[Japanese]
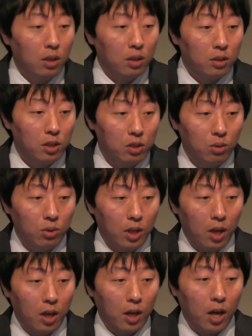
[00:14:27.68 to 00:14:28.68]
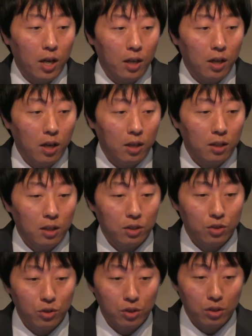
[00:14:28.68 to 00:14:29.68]
ですので海外で
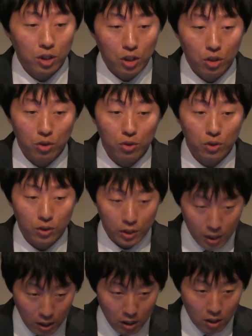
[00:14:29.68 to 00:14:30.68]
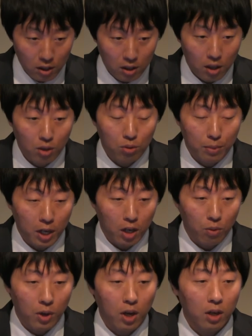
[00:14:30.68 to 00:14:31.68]
進出してる場合
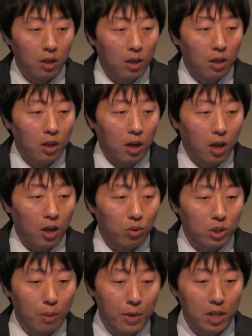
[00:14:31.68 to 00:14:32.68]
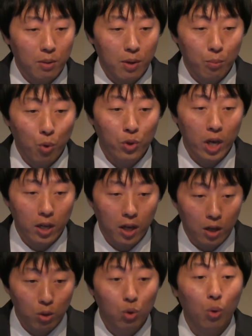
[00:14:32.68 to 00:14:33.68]
はあの様々な問題が
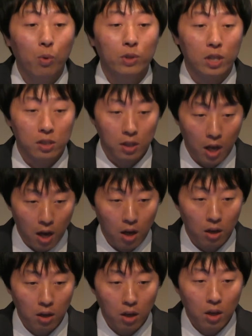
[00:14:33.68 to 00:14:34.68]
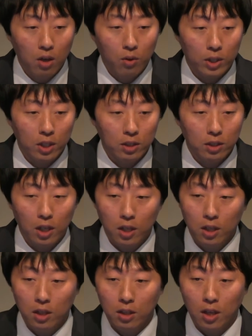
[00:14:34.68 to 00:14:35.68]
あると思うんですが私が
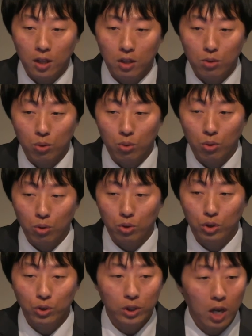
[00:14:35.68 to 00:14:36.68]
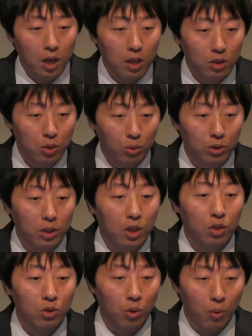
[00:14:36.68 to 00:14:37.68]
言いたいその中間管理職って
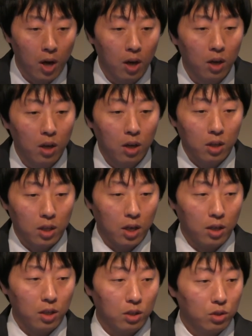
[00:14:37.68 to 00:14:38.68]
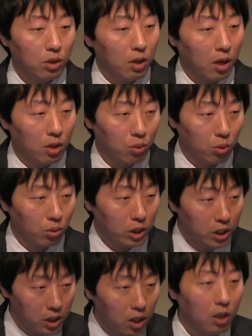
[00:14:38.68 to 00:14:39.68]
いうのはやはりあの意思
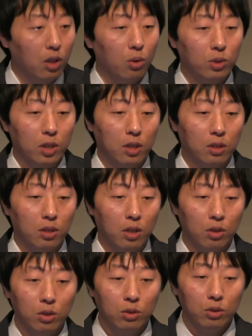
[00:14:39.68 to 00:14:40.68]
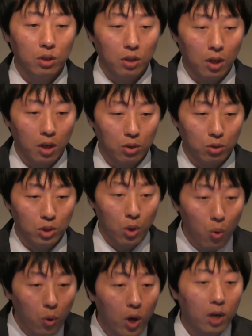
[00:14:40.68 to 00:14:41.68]
決定をされているあの日
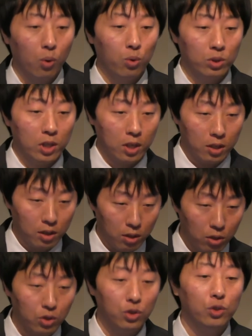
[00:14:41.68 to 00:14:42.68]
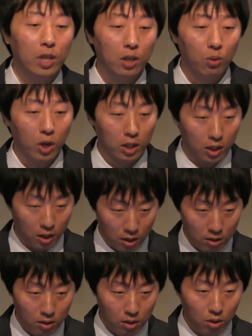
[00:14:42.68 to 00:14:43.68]
本から送られている駐在の方
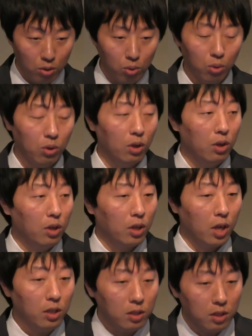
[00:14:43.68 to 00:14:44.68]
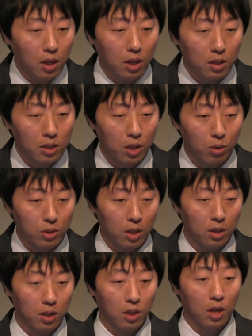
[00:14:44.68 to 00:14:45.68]
と現地で採用さ
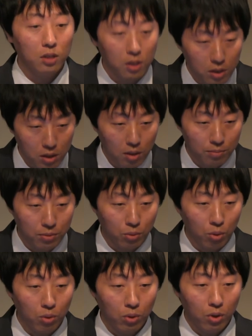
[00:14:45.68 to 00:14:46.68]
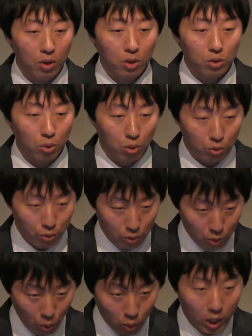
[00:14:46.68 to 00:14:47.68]
れた現地スタッフのその
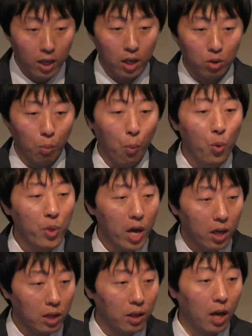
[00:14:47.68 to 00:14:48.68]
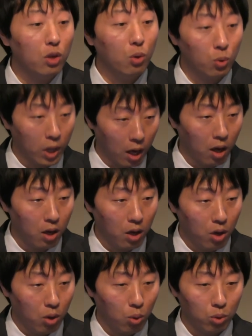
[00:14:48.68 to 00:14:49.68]
お互いの問題がないような
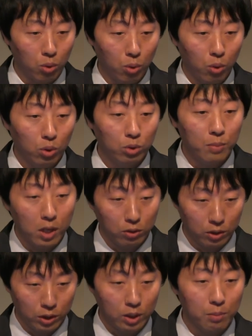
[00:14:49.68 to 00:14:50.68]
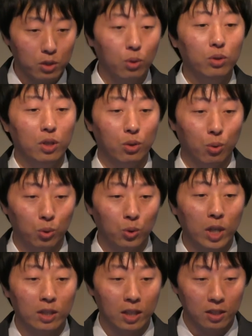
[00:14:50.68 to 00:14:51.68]
ことをうまくしましょうっていうこと
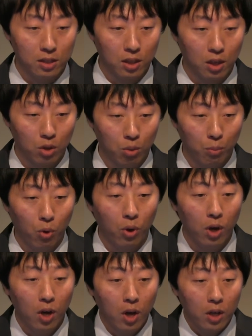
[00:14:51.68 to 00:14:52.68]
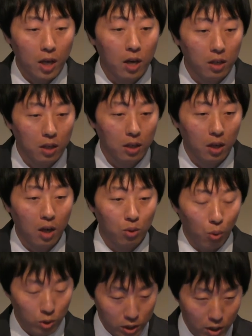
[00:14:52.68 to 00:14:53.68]
だったんですけれどもやはりあ
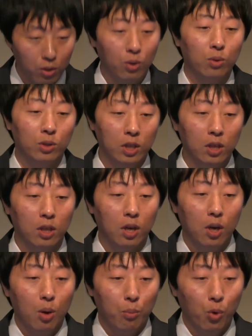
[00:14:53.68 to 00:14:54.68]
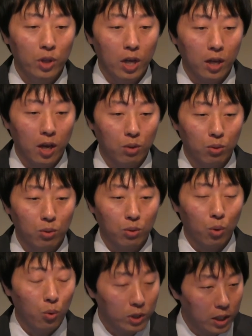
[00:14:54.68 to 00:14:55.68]
のおっしゃるように問題あの
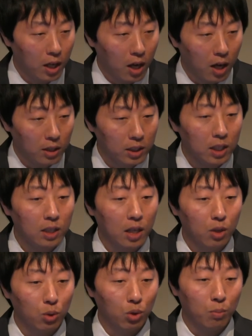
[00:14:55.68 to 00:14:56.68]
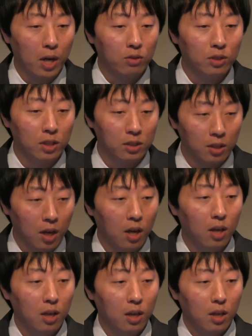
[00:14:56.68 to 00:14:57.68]
本社が知らないこともあるんです
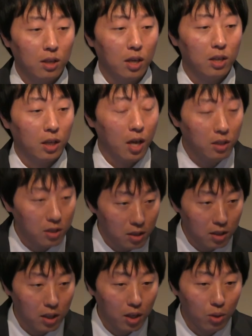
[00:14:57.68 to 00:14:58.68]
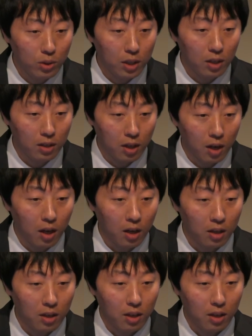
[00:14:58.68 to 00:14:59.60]
がやはり現地で採用されたら